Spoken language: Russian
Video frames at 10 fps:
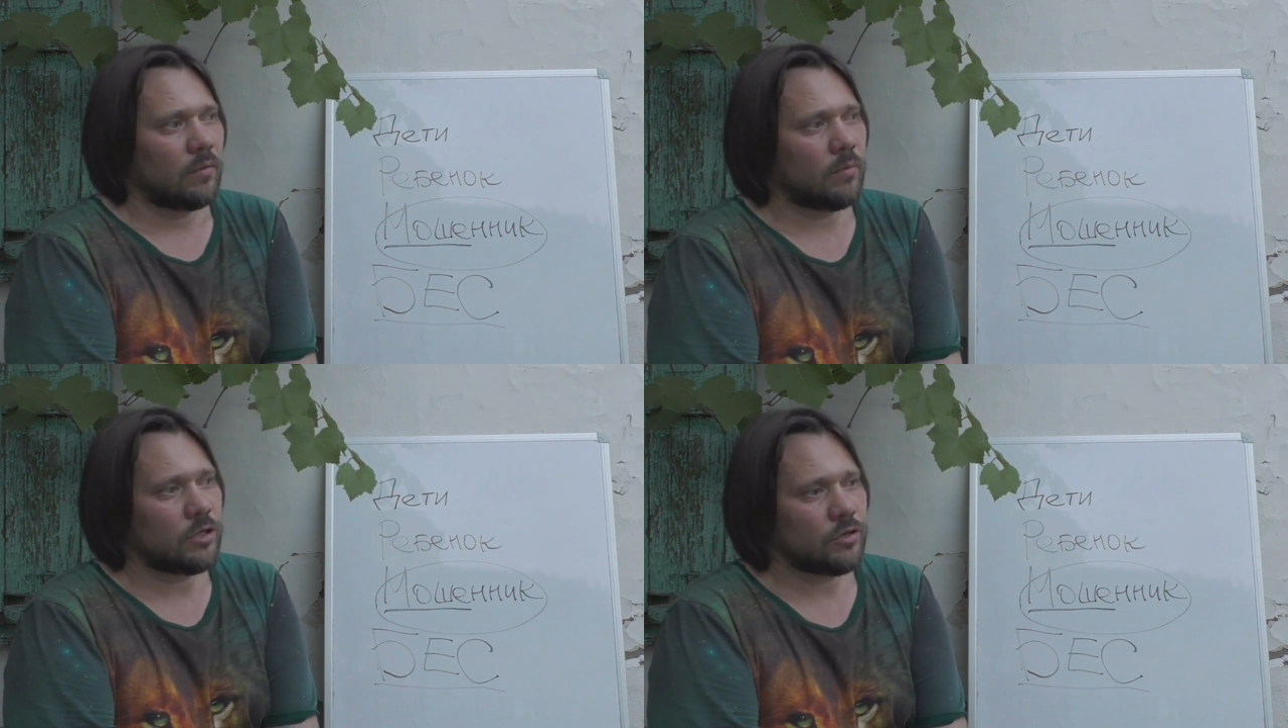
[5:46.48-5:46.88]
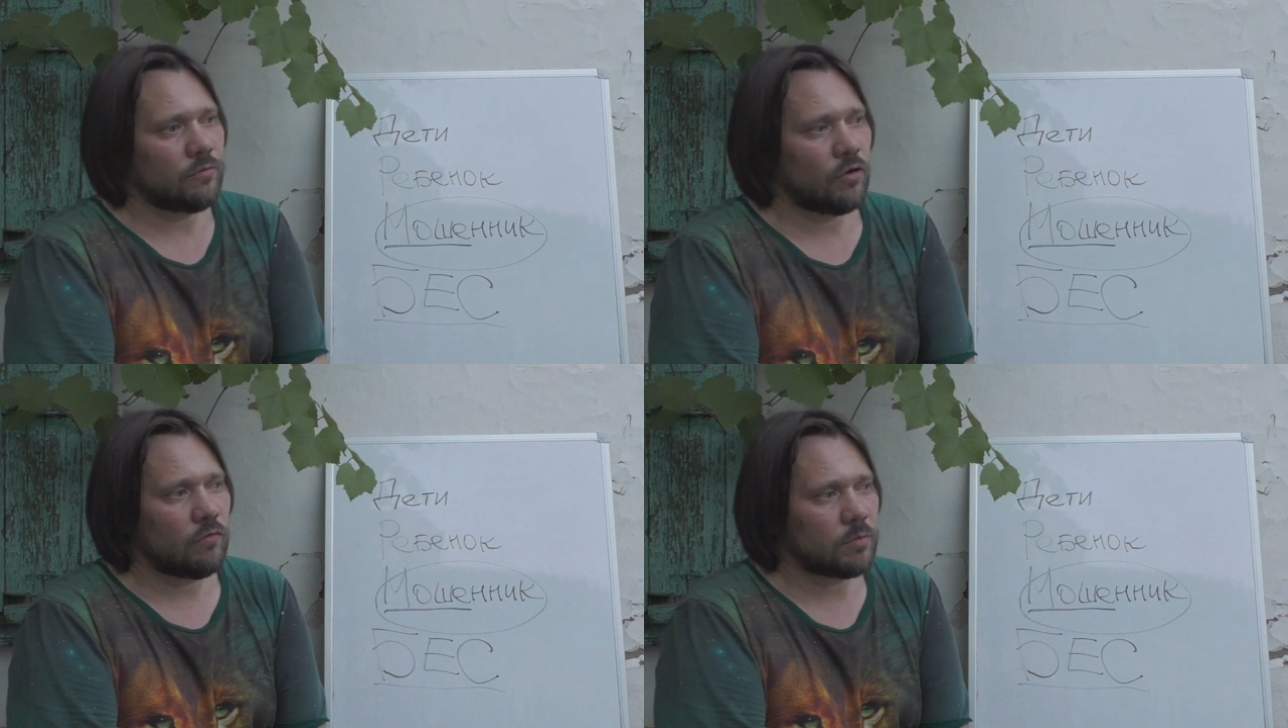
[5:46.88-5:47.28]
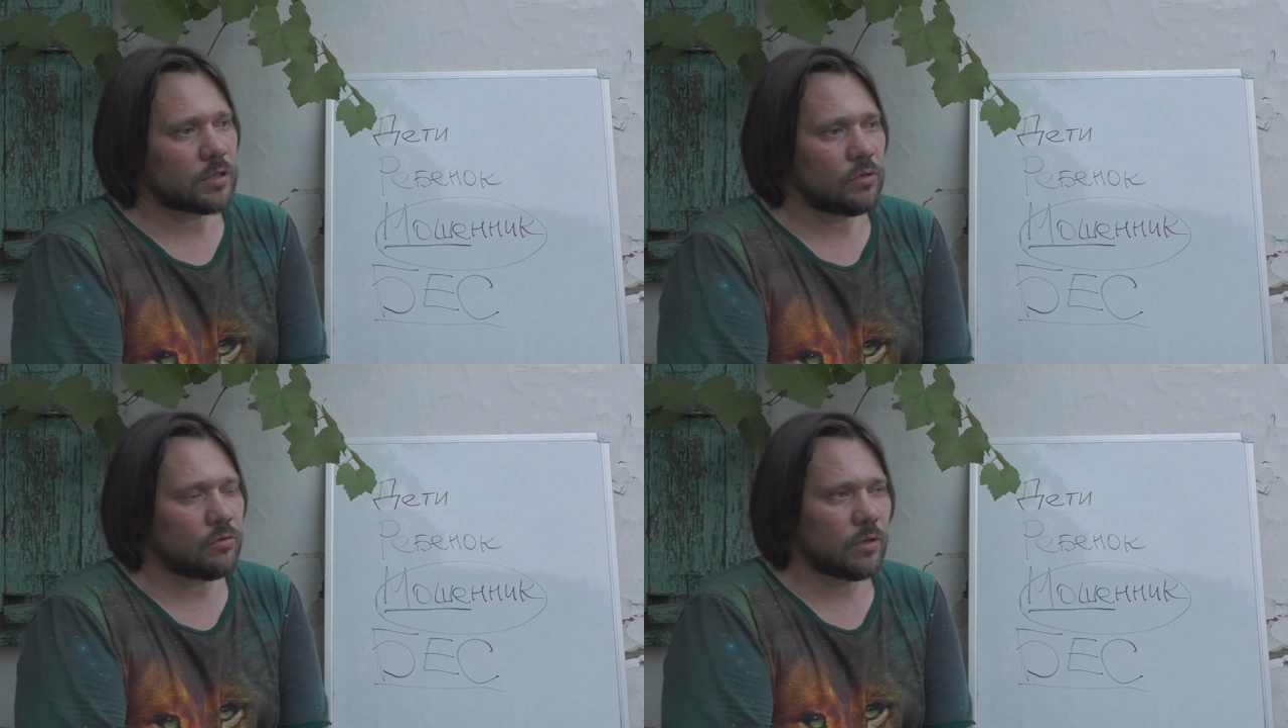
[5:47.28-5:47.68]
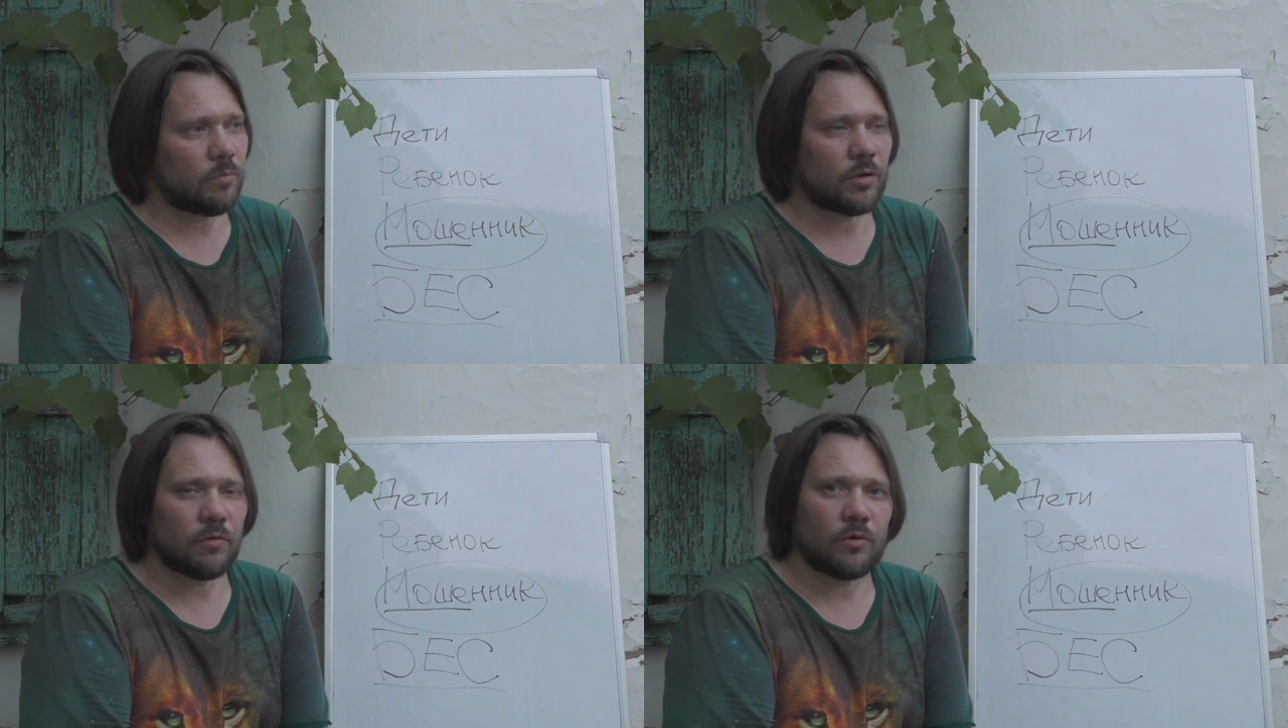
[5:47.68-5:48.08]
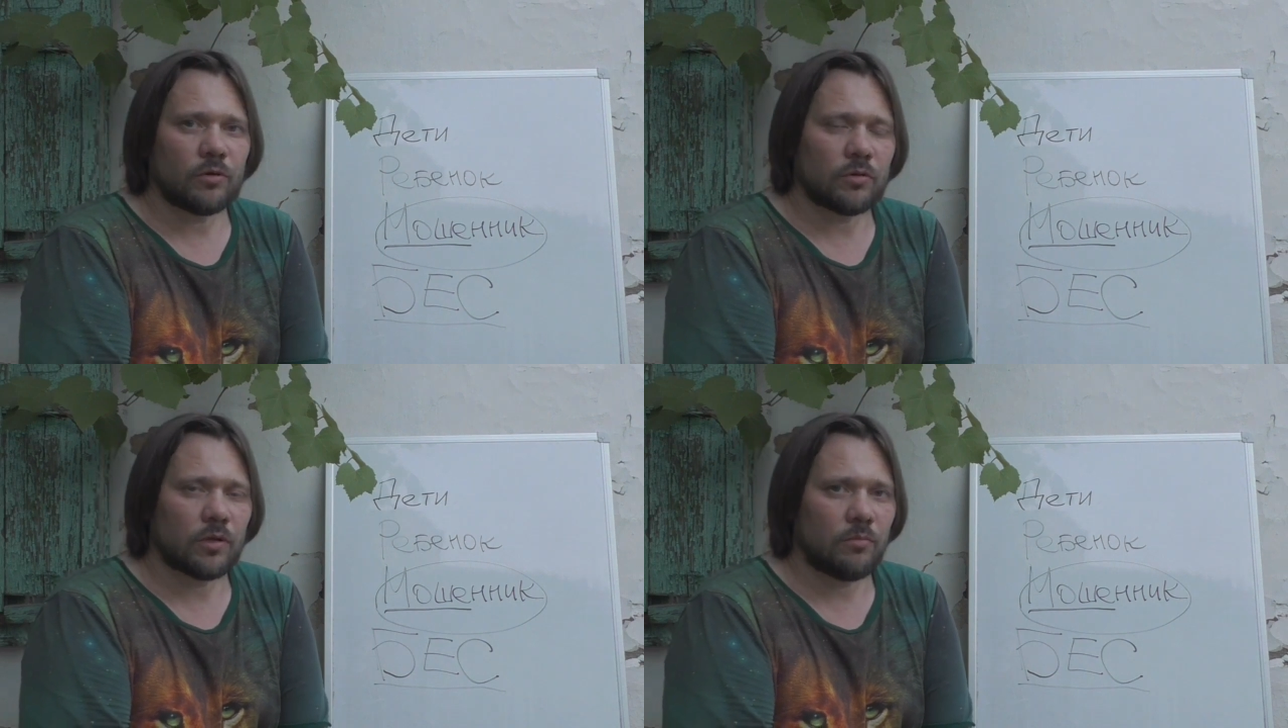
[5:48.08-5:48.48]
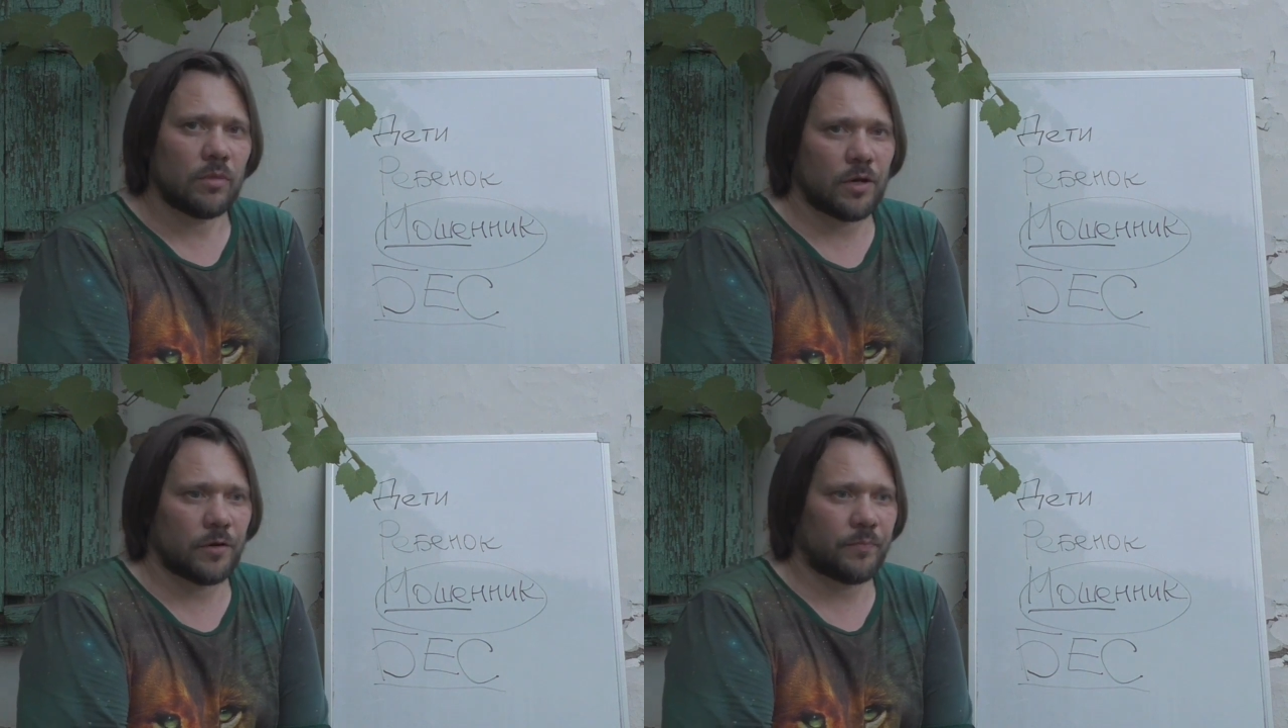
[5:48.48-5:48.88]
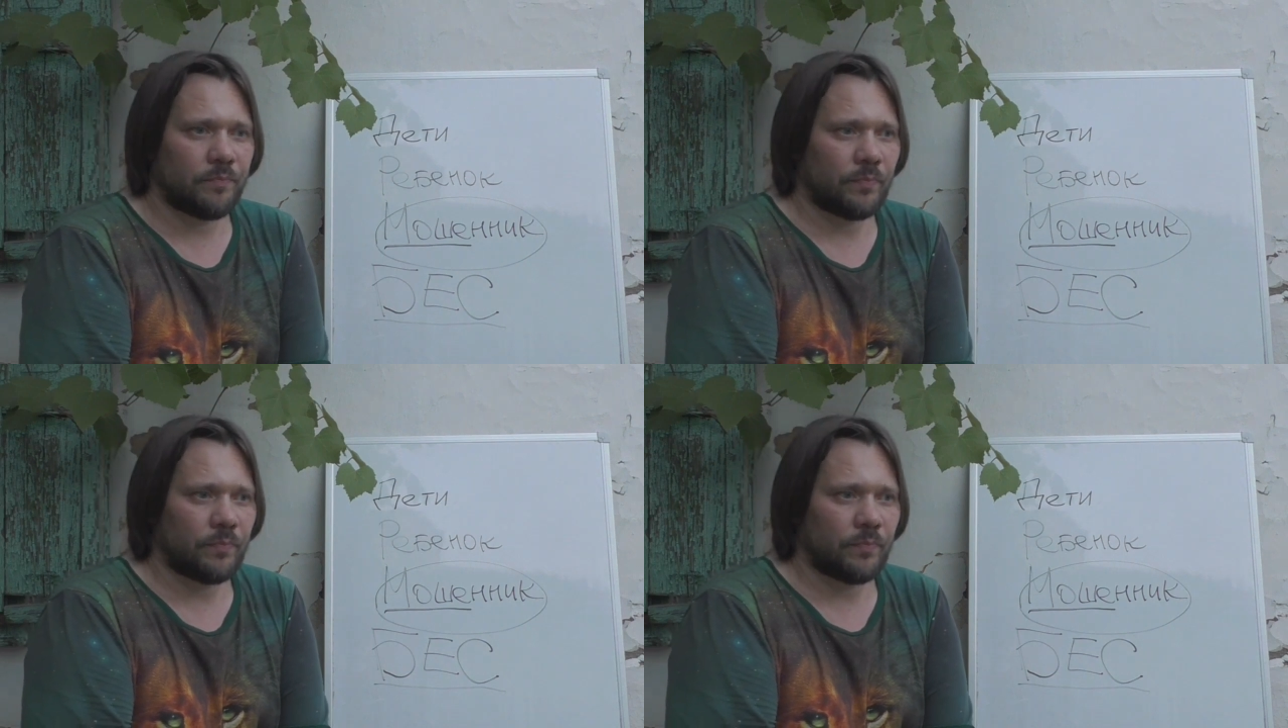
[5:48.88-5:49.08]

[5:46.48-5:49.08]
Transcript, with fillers: Мы живем в абсолютно перевернутом мире,